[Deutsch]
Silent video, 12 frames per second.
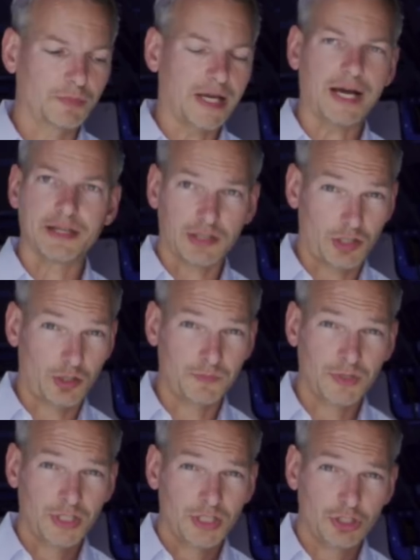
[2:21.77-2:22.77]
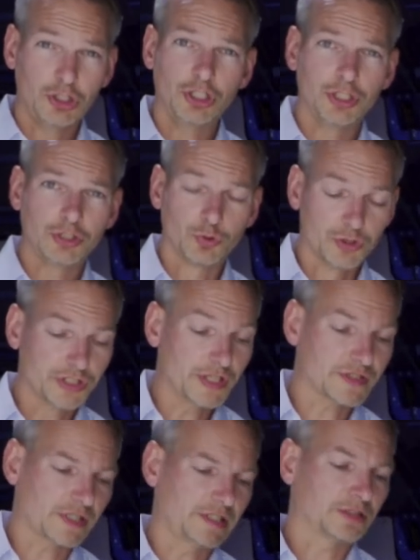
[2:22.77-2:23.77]
im Laderaum. Äh, durch die
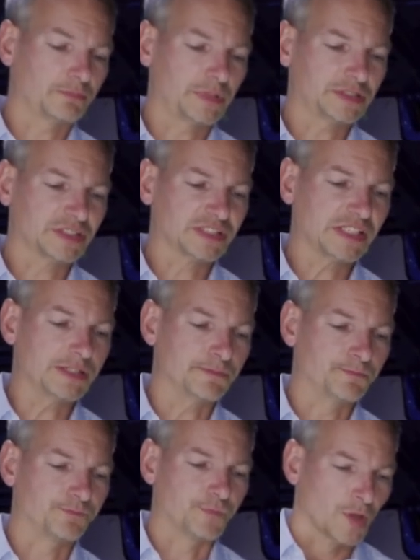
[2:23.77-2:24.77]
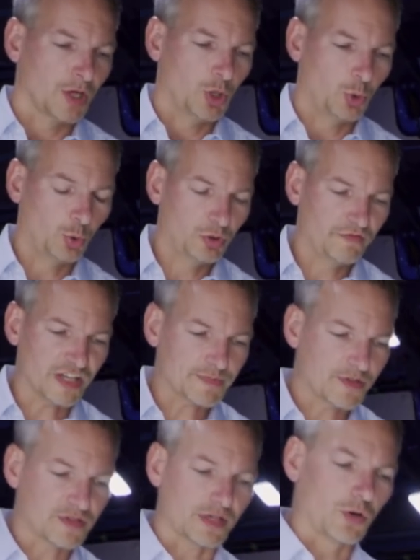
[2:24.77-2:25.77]
installierten Batterien. Und was
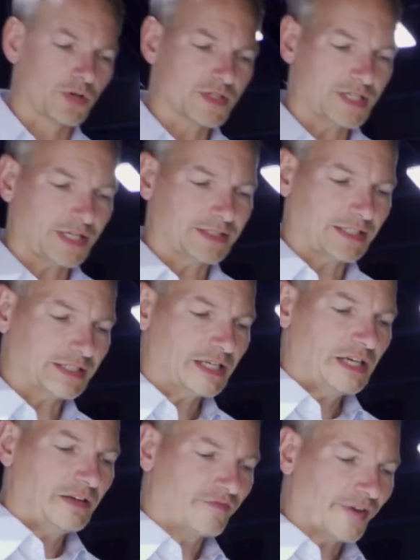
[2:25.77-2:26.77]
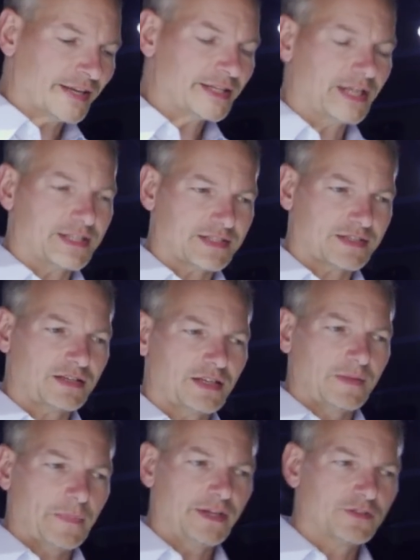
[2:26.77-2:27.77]
man uns auch gesagt hat, wenn jetzt
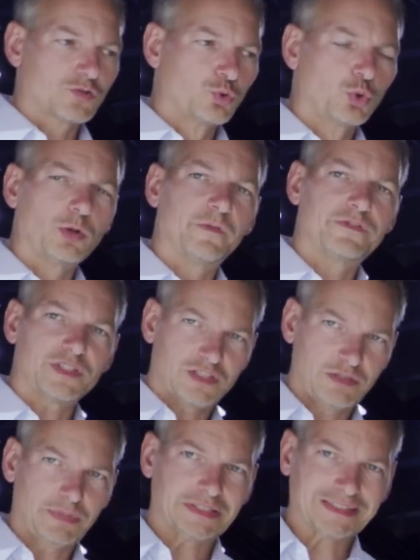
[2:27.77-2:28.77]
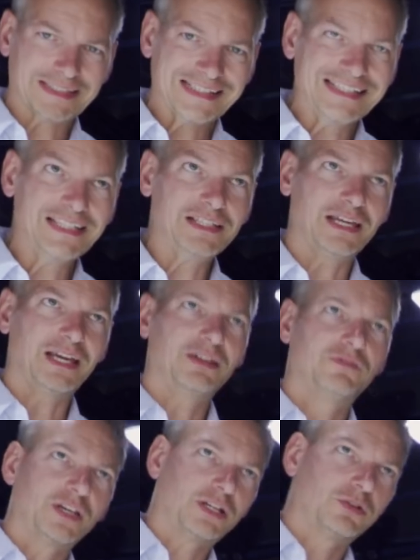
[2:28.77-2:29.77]
in Zukunft sich die
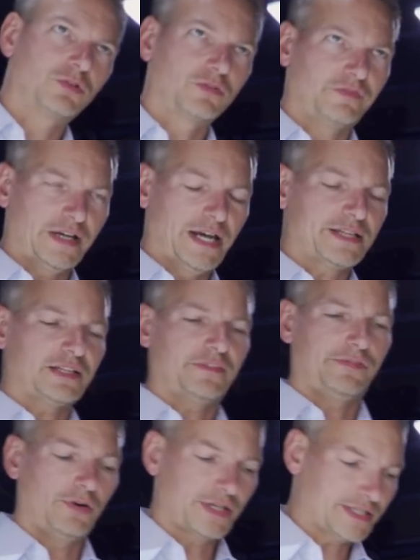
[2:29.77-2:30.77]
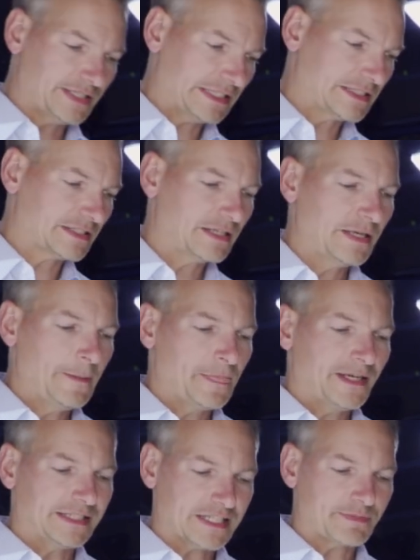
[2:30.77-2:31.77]
Batterieentwicklung weiter fortsetzt,
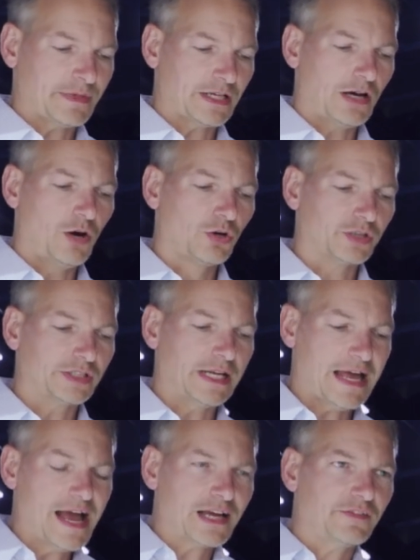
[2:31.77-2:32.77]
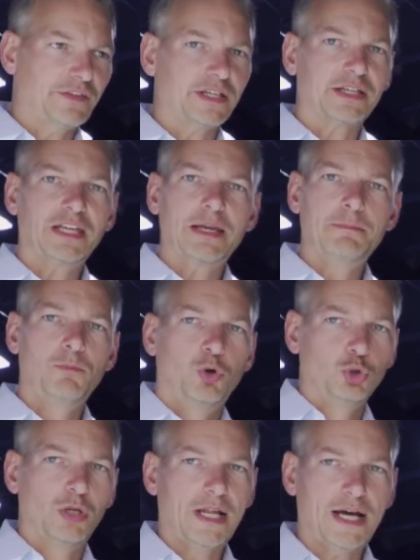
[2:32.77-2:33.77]
dass man auch in der Lage wäre, eben
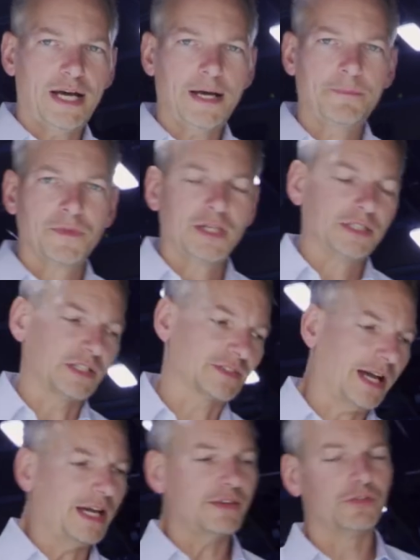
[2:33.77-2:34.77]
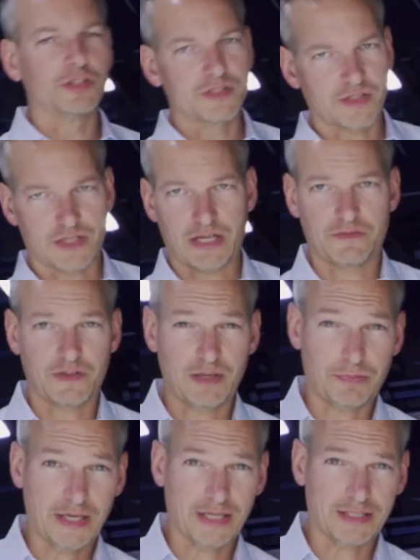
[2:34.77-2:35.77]
modular das 43 kW
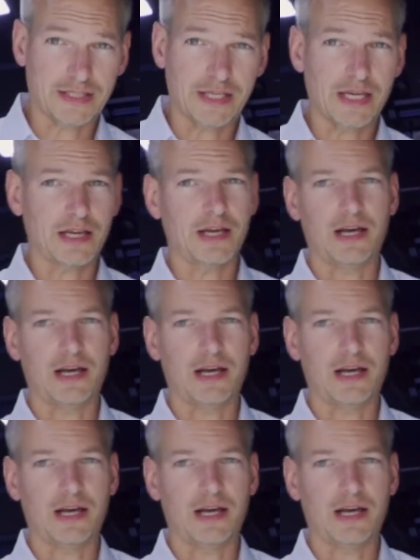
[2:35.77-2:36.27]
Pack gegen